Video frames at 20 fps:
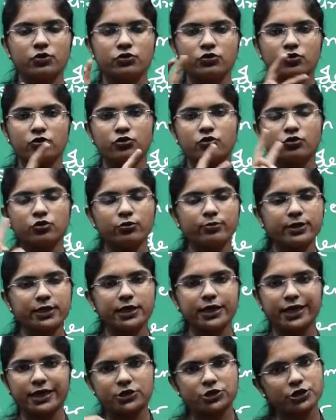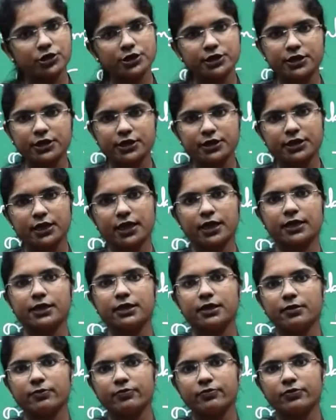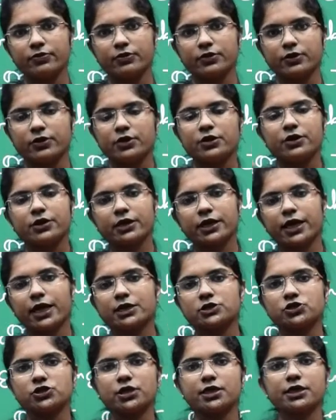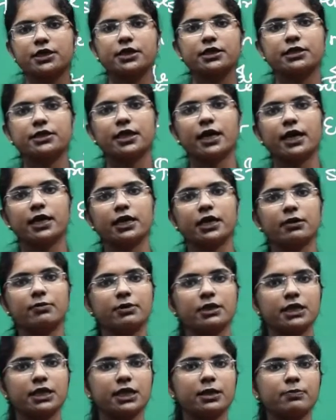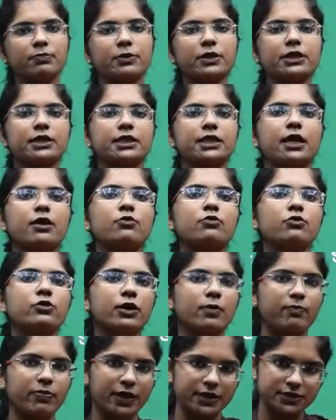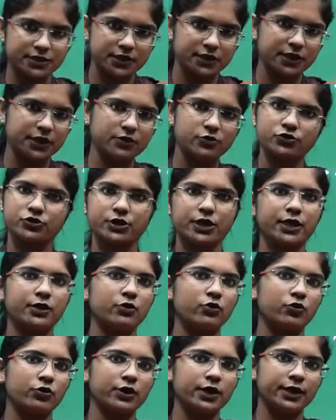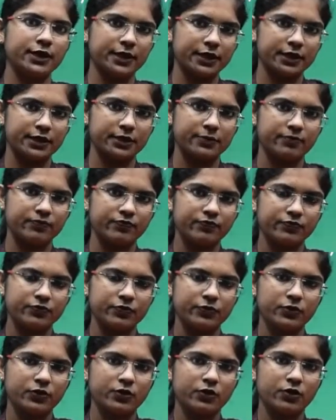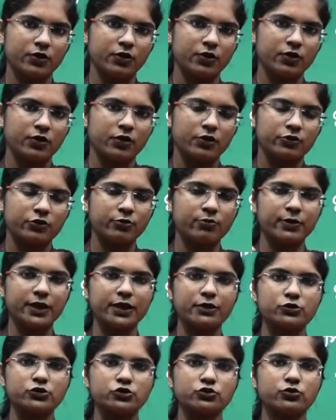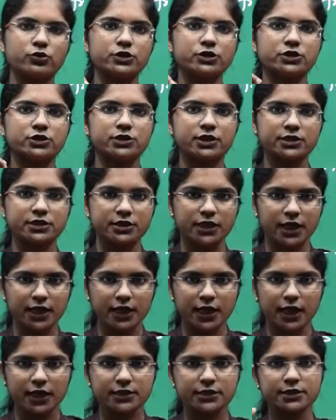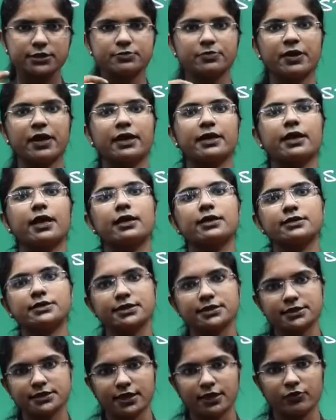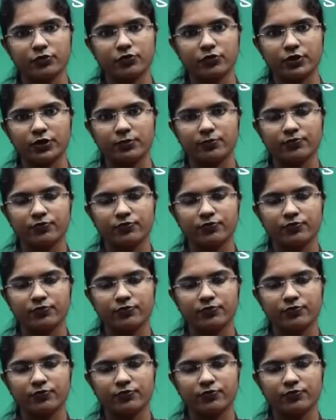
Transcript: तो दोनों में रिएक्शन कितना आएगा रिएक्शन कितना आएगा मतलब कितना वो कैपेसिटी है उसकी लोड लेने की तो मैं उसको स्ट्रक्चर एनालिसिस में एनालिसिस करूंगी